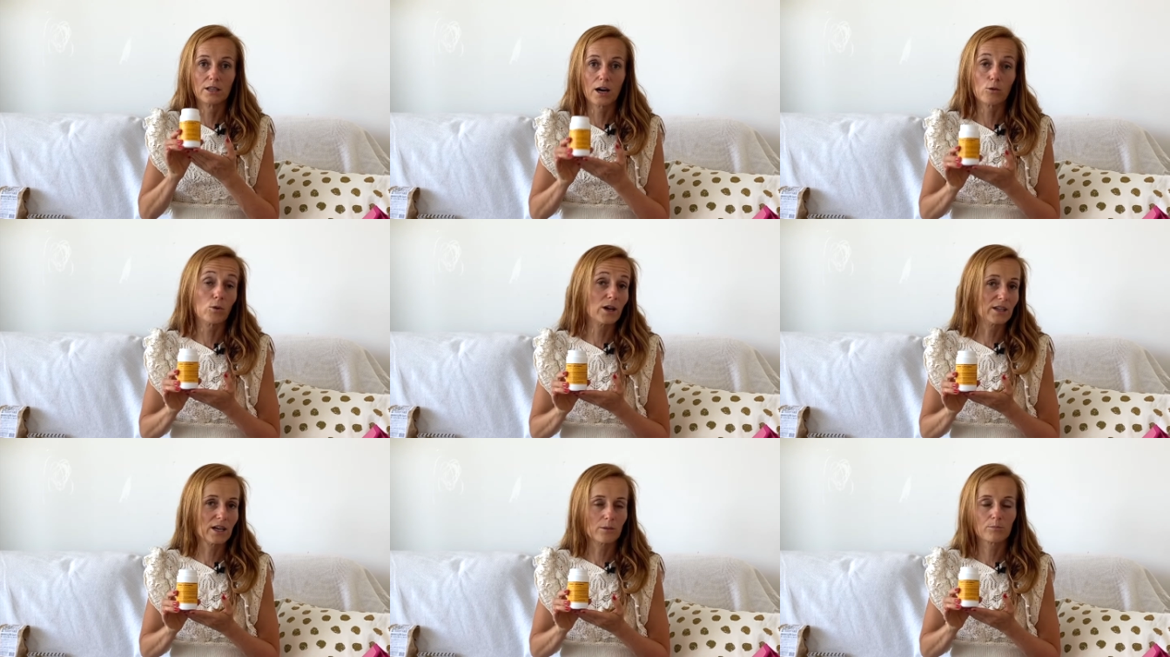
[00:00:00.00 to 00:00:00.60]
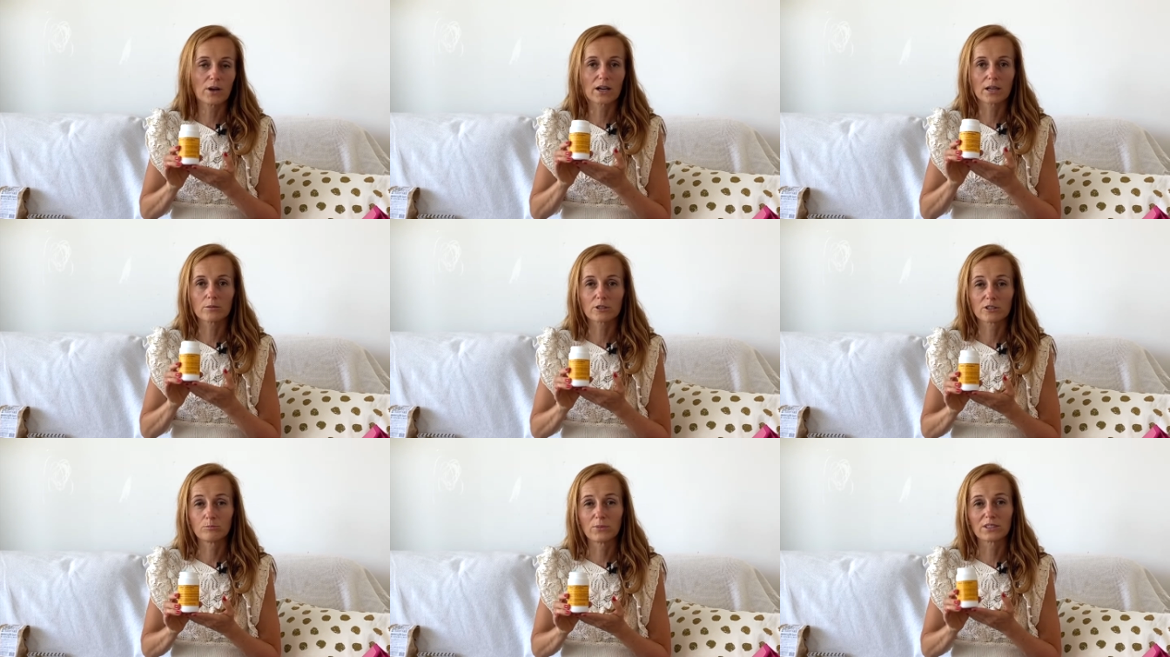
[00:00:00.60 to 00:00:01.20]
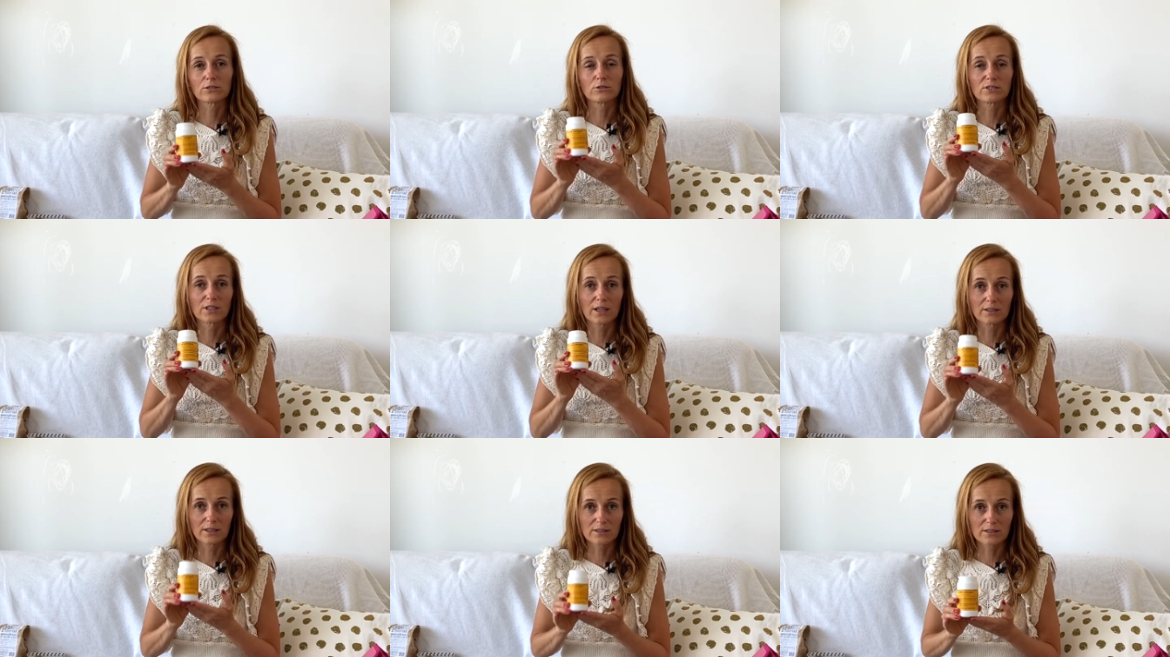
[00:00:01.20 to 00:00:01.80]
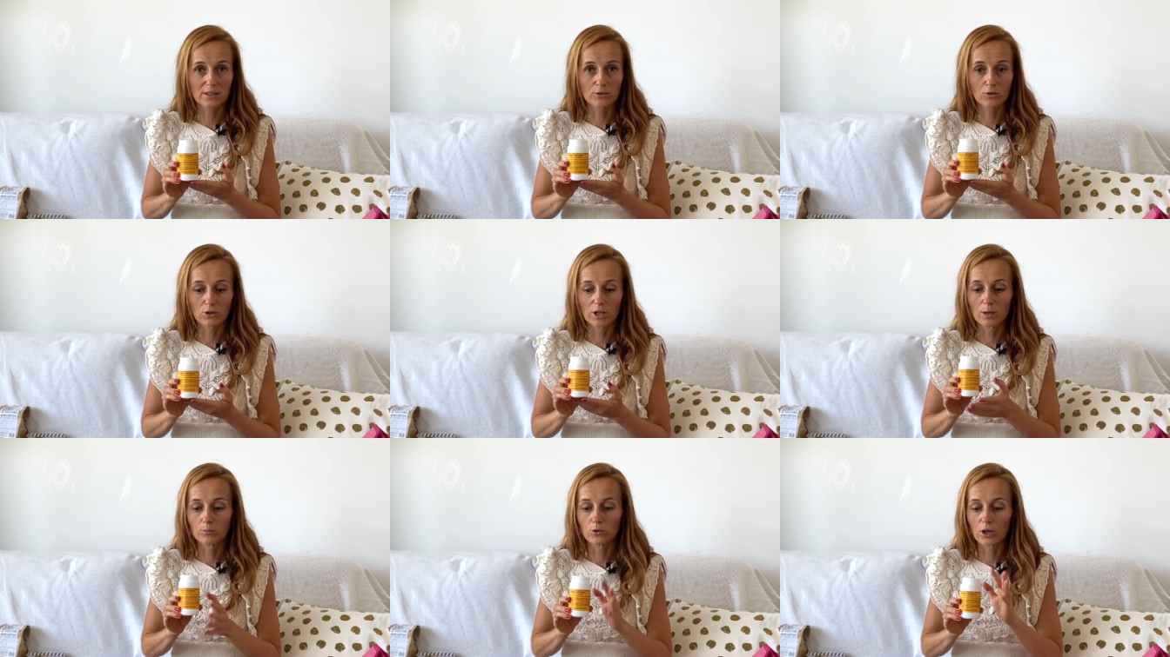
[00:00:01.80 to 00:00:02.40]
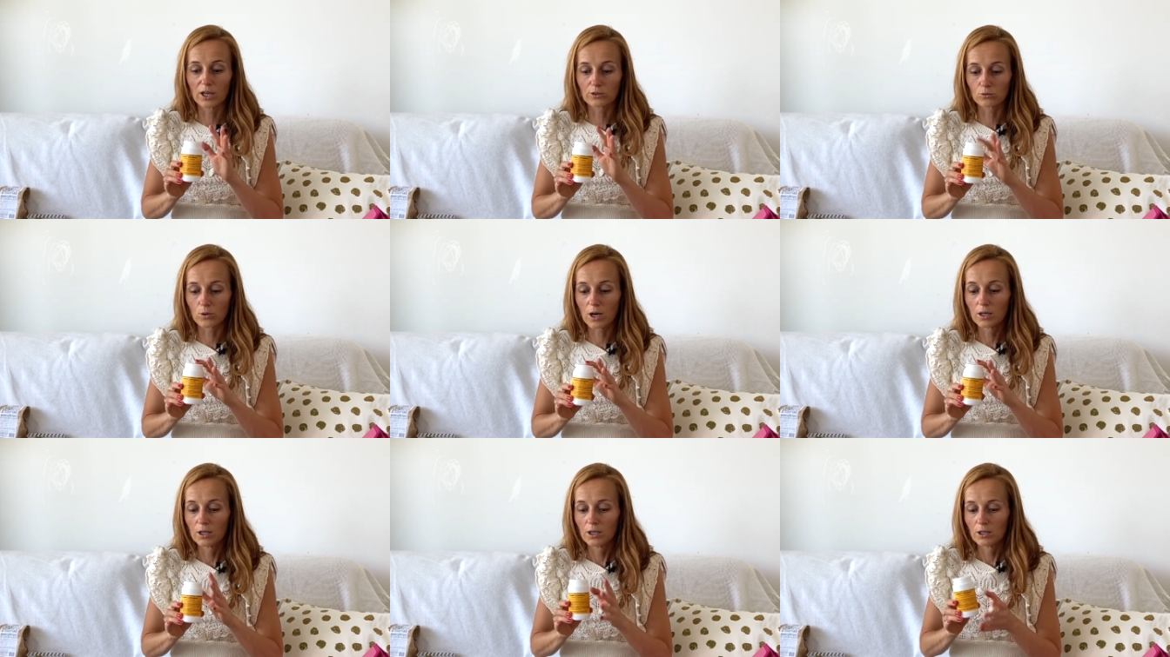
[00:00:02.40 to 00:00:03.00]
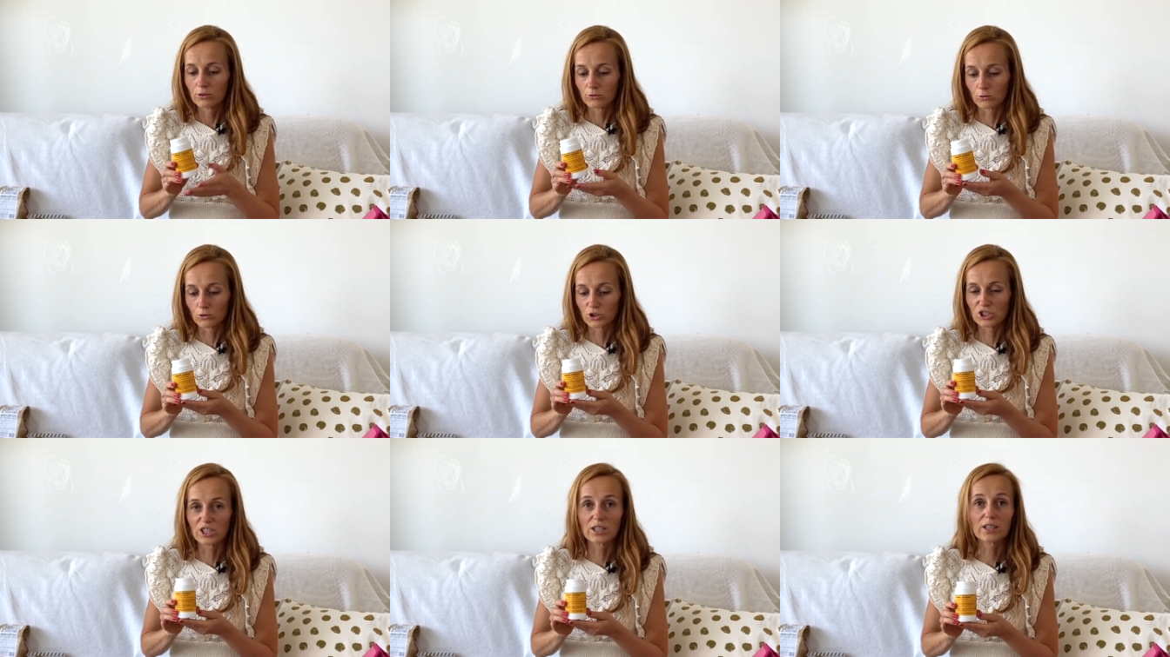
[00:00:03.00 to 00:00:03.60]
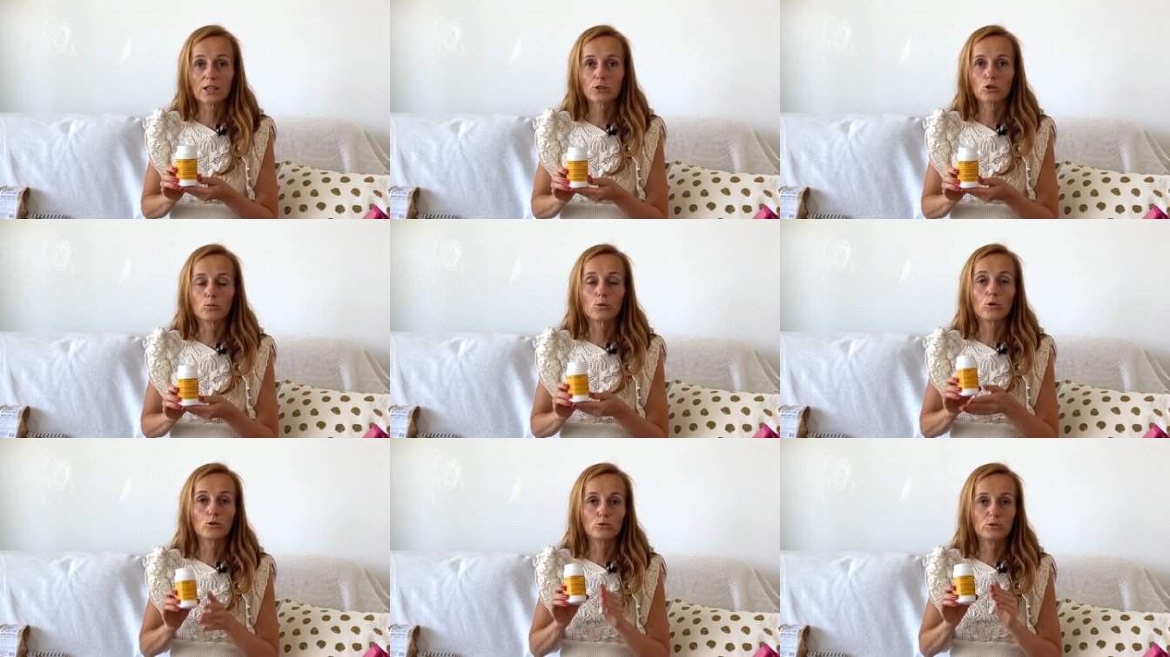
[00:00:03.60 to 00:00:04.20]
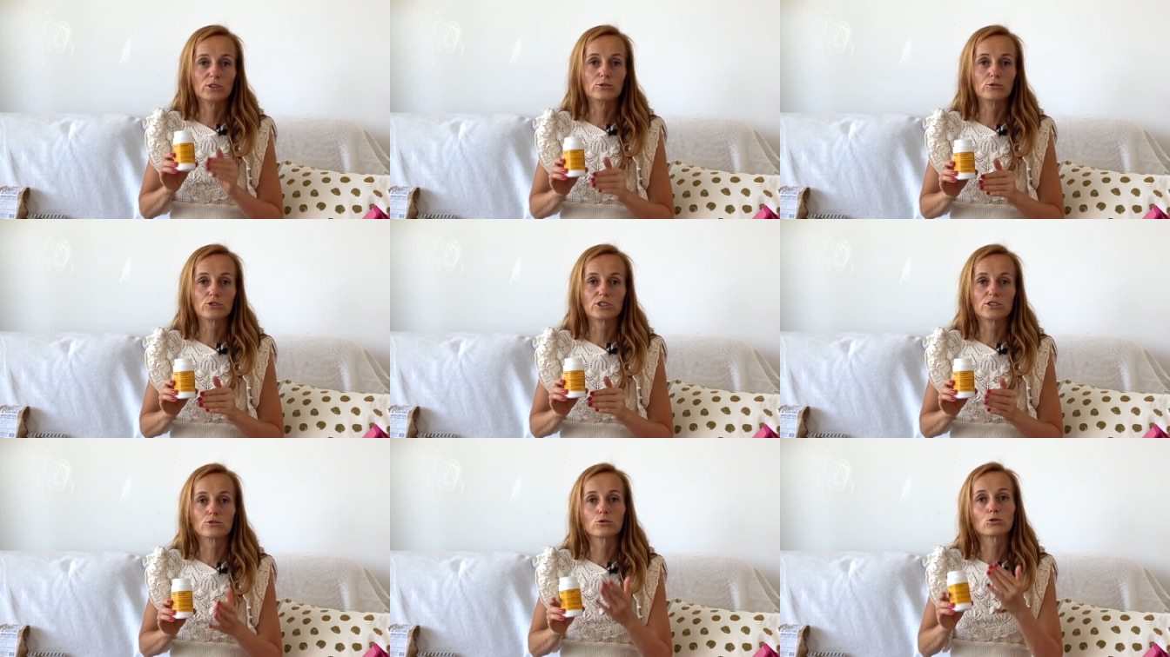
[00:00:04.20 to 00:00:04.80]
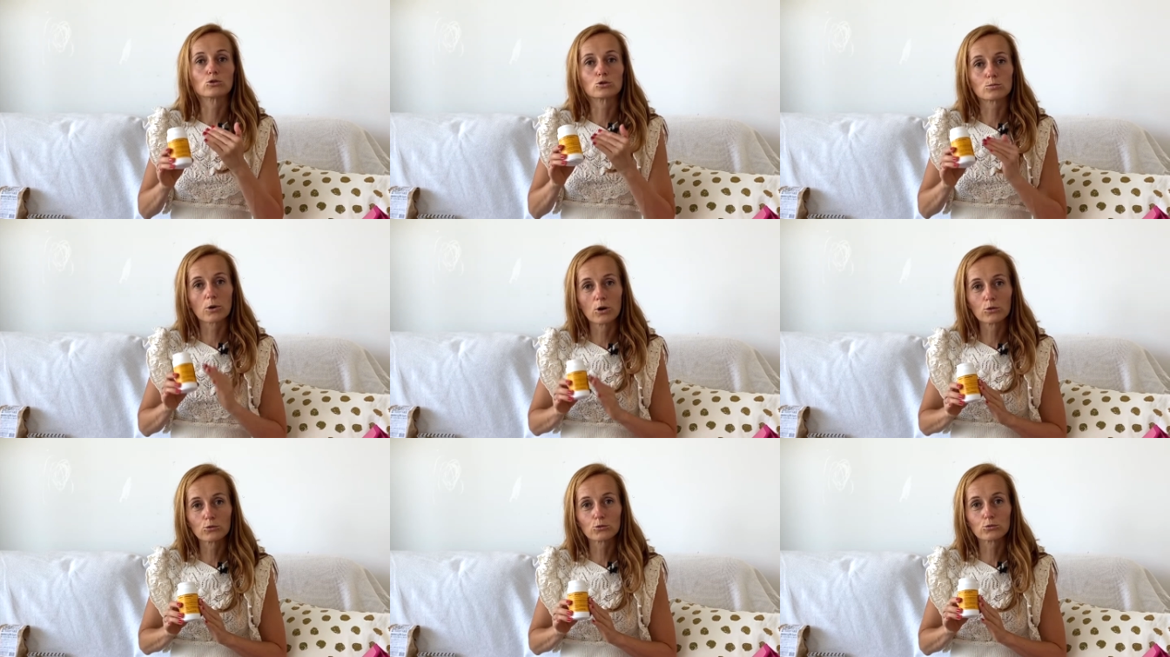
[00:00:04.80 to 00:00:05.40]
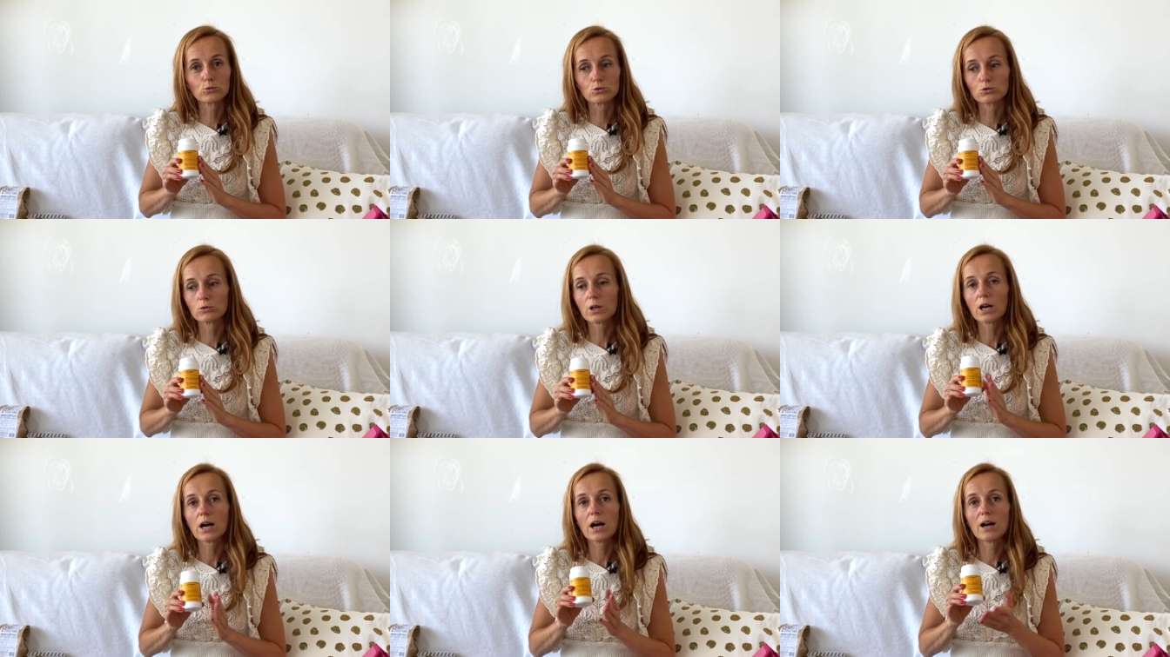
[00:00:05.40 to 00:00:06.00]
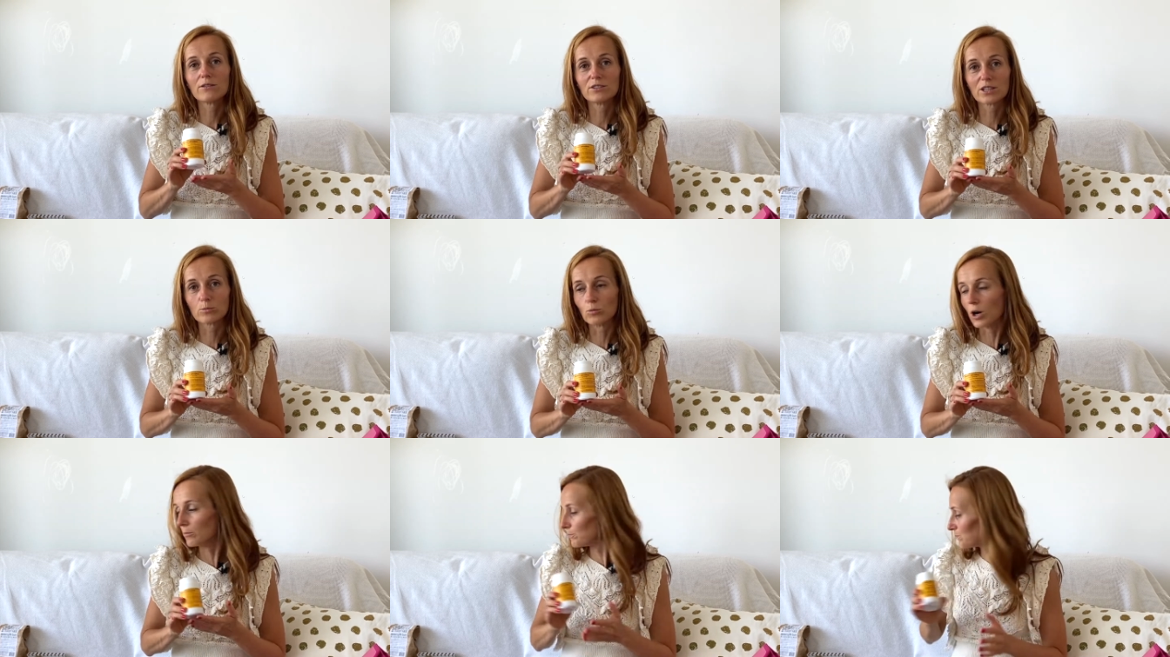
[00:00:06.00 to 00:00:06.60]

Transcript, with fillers: Royale, pareil, parce que c'est un excellent laboratoire. Donc, j'ai quelques produits de chez eux que je prends toujours avec moi.